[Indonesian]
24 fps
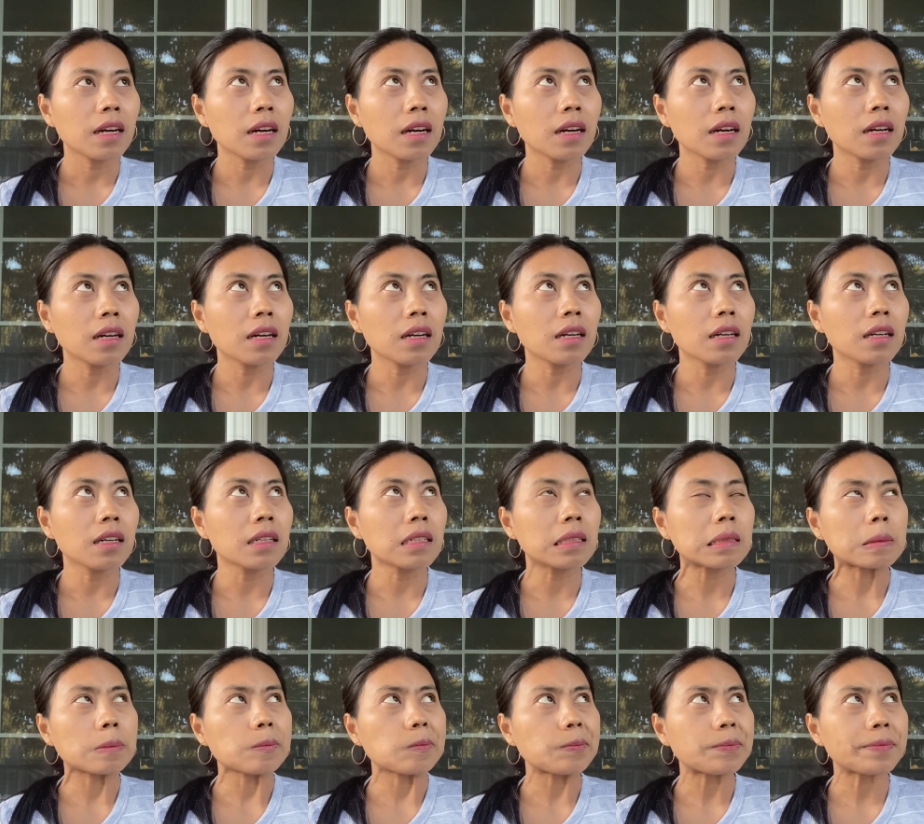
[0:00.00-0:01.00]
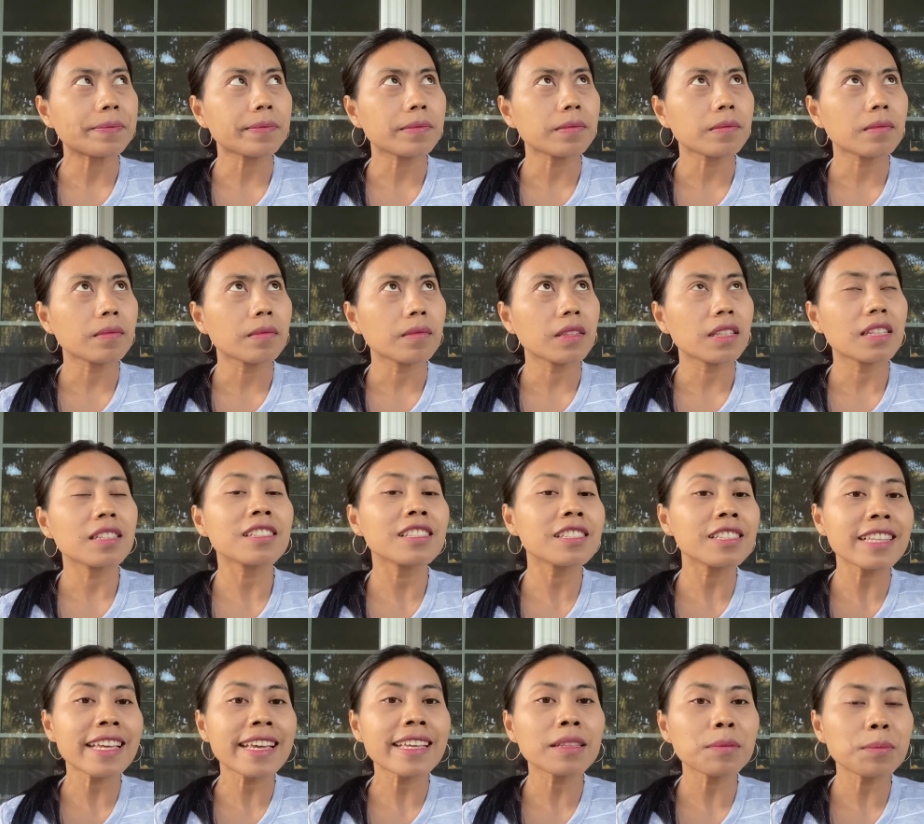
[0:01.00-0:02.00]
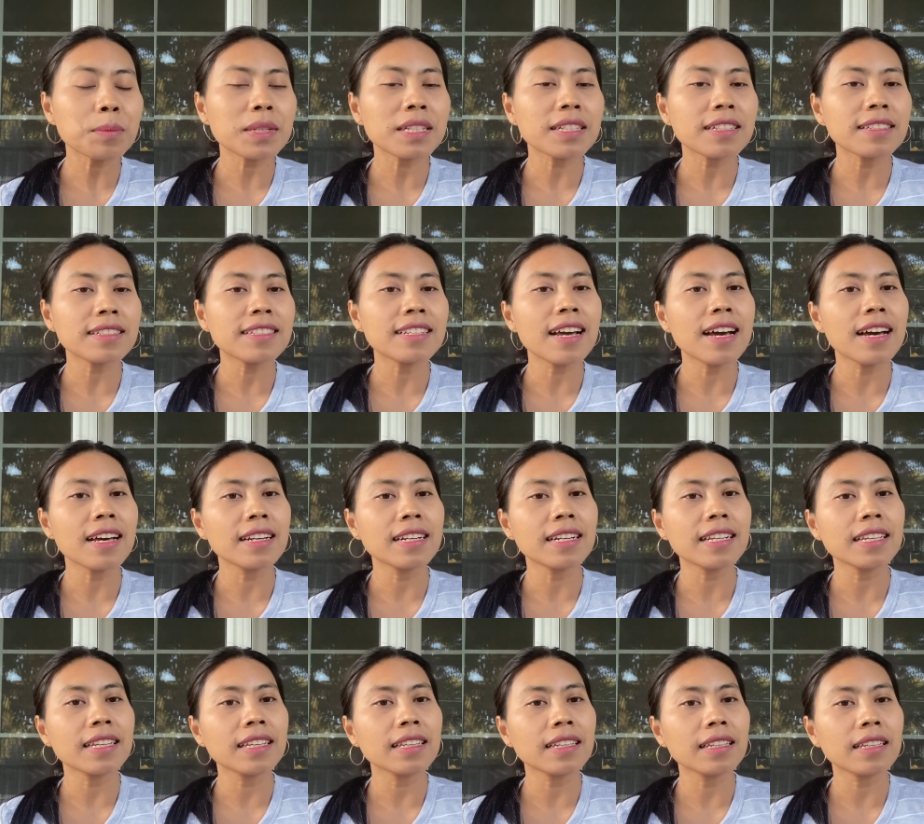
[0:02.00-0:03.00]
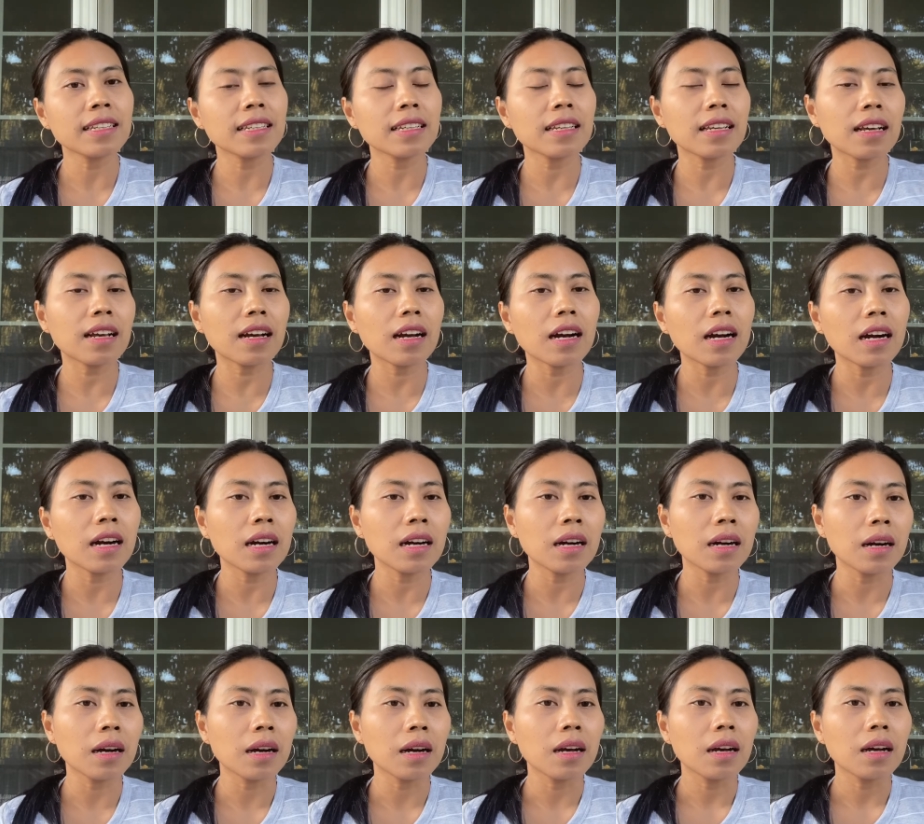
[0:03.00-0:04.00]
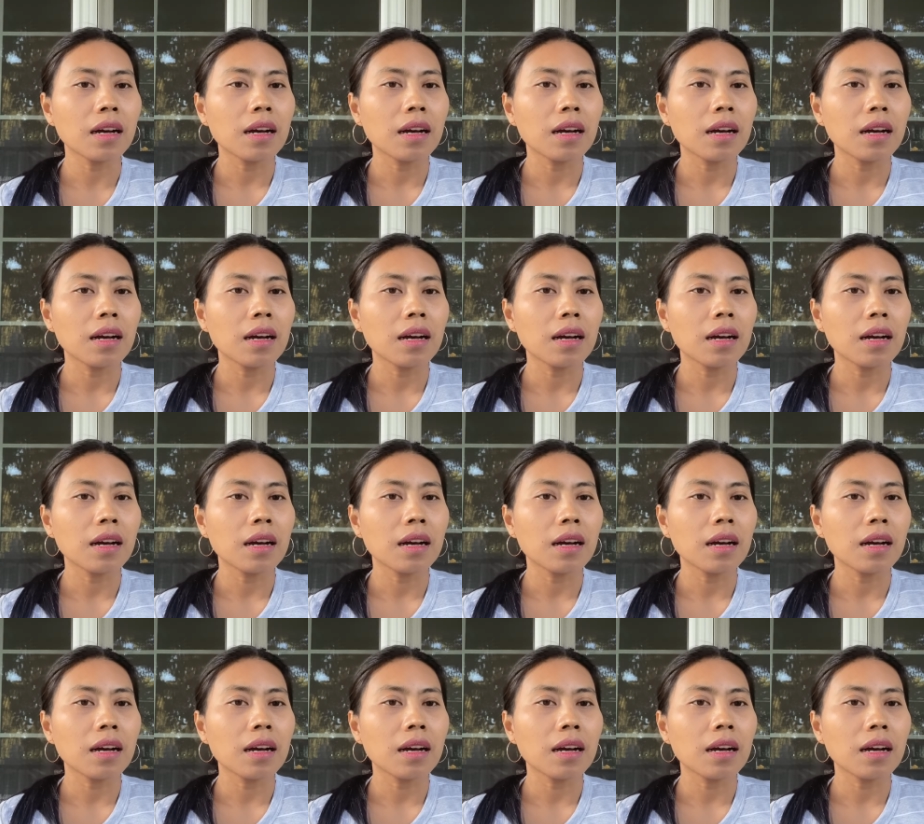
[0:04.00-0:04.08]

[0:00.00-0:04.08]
uh, statement dari uh,